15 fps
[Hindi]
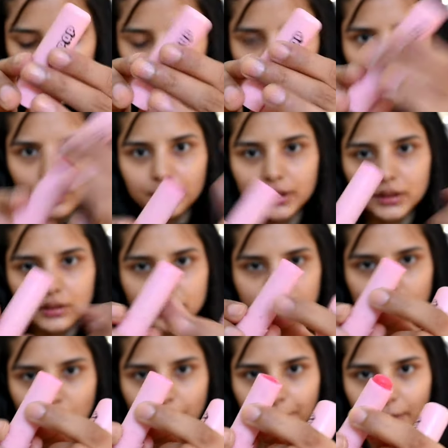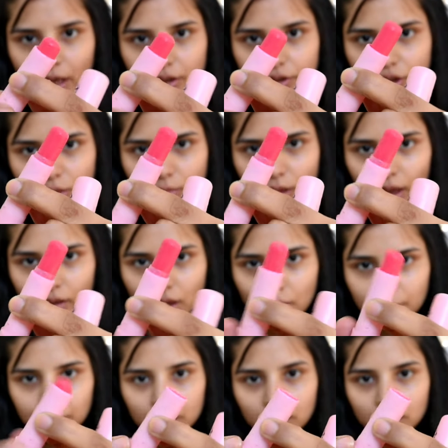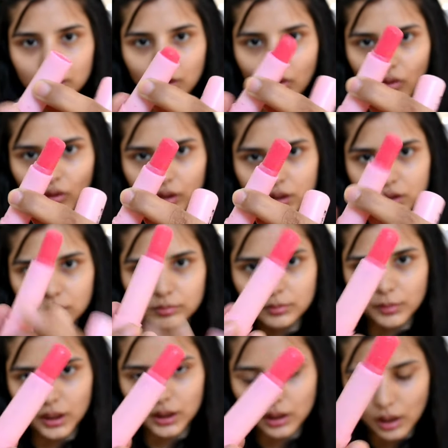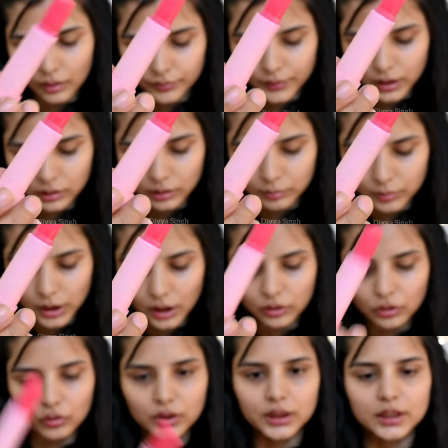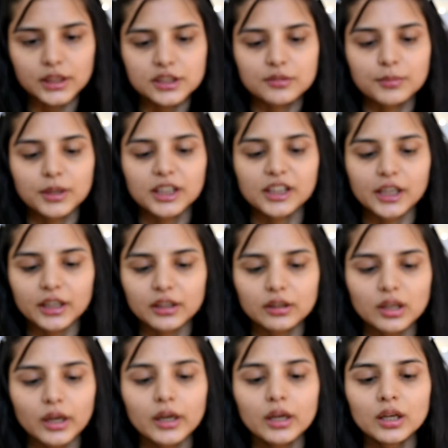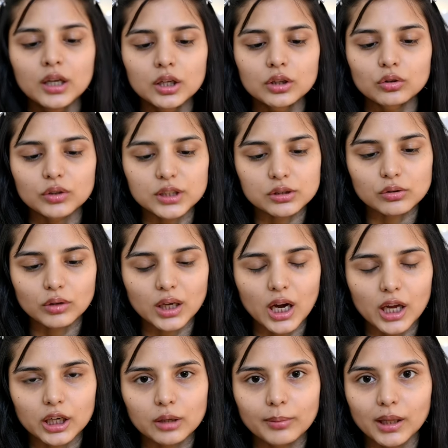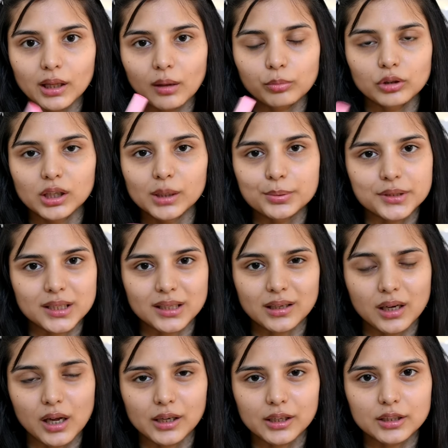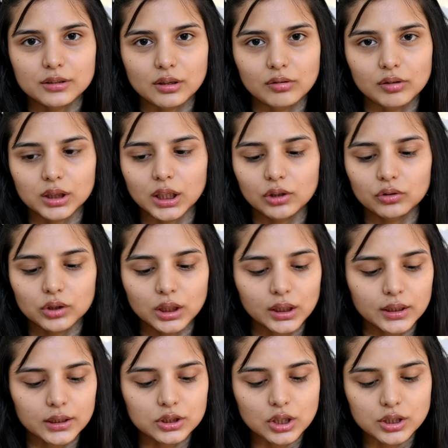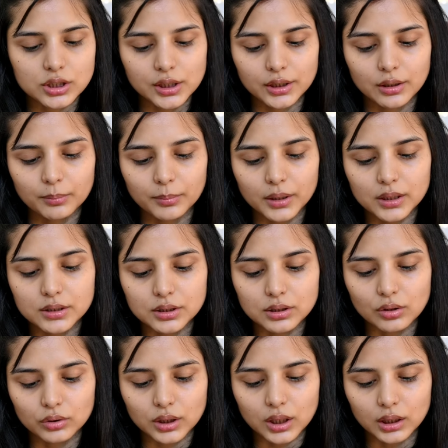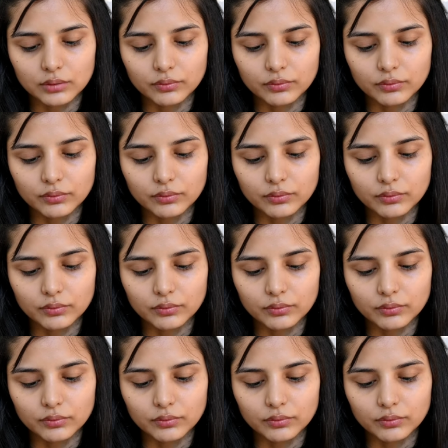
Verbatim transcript: ये भी सेम पैकेजिंग में आएगा आपके और इसे भी मैंने काफ़ी ख़त्म किया है क्योंकि इसमें टिंट है तो इसको लगाने के बाद आपको लिपस्टिक लगाने की ज़रूरत नहीं होती है इसका शेड नंबर है जीरो थ्री